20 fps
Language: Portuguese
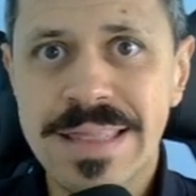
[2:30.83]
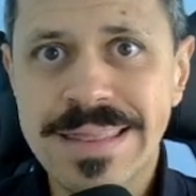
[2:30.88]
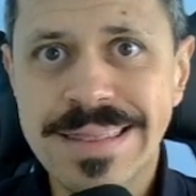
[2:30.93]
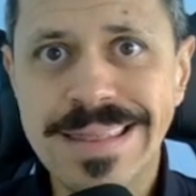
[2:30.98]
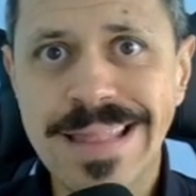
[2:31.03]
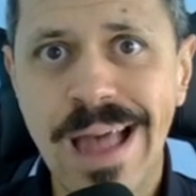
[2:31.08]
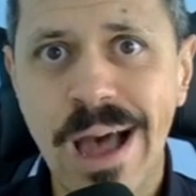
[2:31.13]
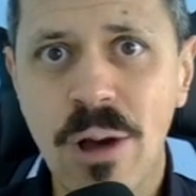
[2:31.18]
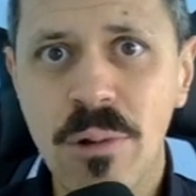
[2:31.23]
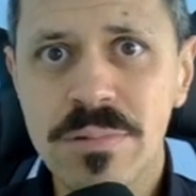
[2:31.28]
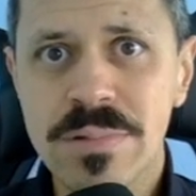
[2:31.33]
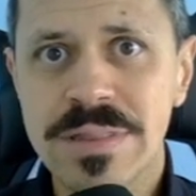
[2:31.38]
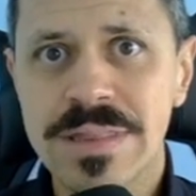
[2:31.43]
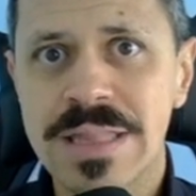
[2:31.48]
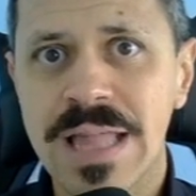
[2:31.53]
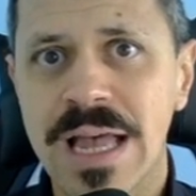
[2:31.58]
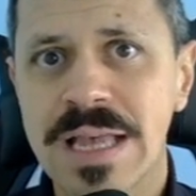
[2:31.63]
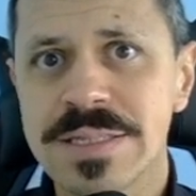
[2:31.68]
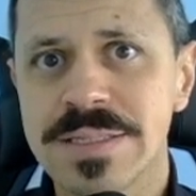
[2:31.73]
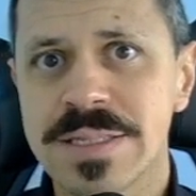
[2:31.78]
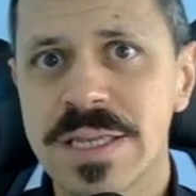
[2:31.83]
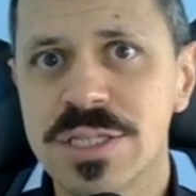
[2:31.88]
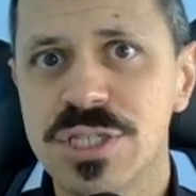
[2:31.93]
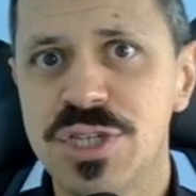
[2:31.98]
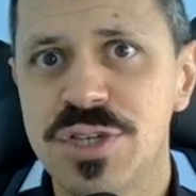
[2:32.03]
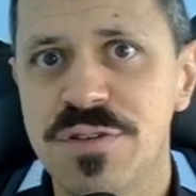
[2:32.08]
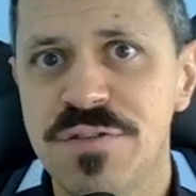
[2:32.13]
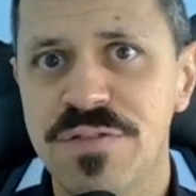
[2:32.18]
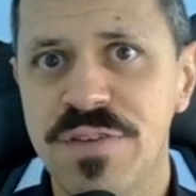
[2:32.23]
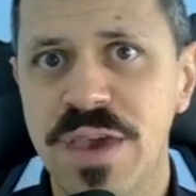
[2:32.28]
Ele não está
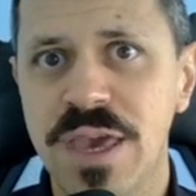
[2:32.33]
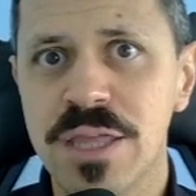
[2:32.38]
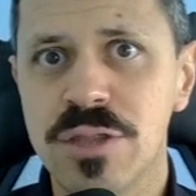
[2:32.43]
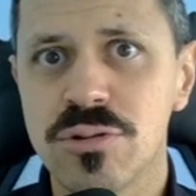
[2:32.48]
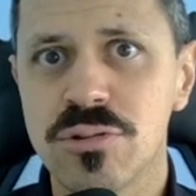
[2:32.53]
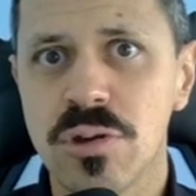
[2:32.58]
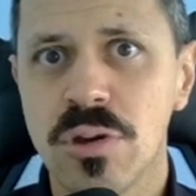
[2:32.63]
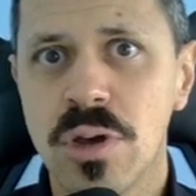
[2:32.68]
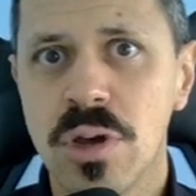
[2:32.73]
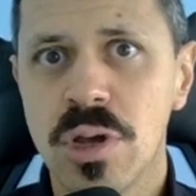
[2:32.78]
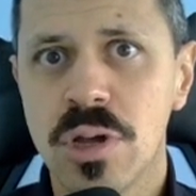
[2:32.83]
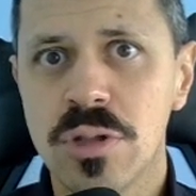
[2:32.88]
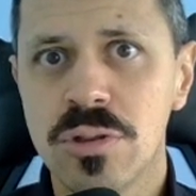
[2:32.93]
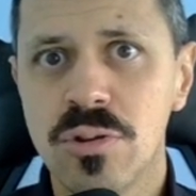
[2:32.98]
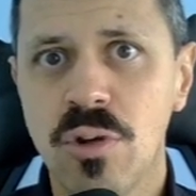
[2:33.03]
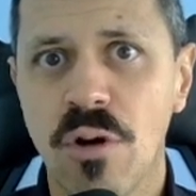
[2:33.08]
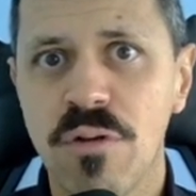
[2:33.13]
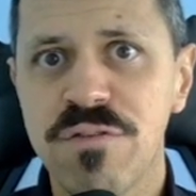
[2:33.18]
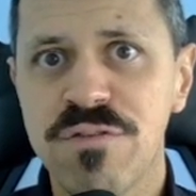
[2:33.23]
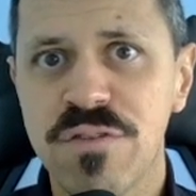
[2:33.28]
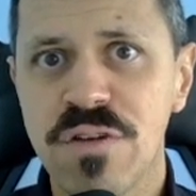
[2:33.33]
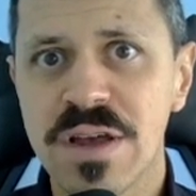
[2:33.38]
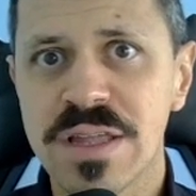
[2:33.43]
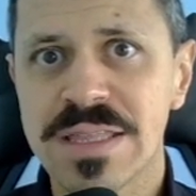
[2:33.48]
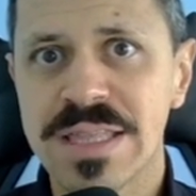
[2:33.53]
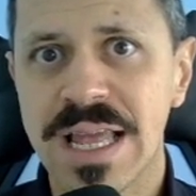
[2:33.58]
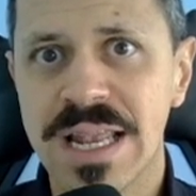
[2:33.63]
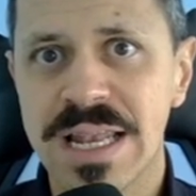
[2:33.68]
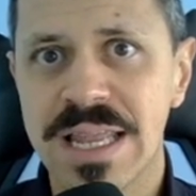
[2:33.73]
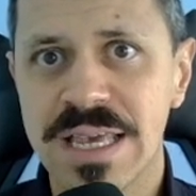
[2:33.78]
satisfeito no
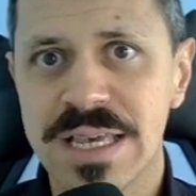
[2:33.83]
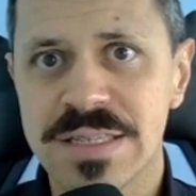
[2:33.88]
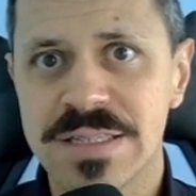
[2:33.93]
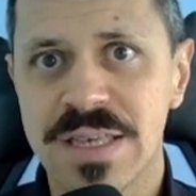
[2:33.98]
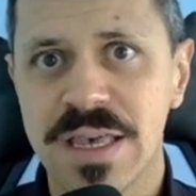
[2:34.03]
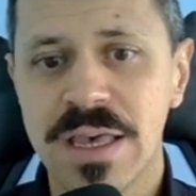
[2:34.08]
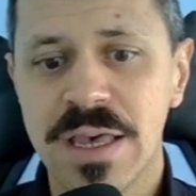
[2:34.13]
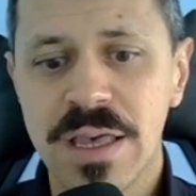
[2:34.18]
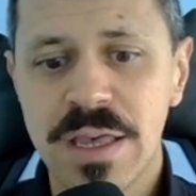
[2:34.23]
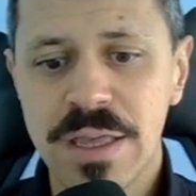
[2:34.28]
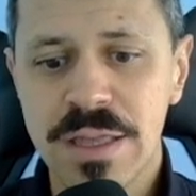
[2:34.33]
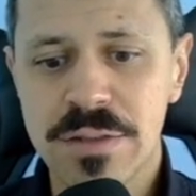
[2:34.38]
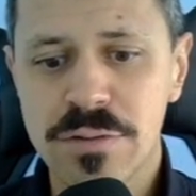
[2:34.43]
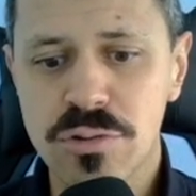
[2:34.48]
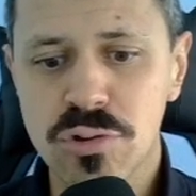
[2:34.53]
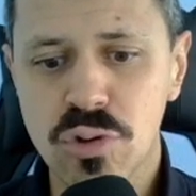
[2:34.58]
Fortaleza.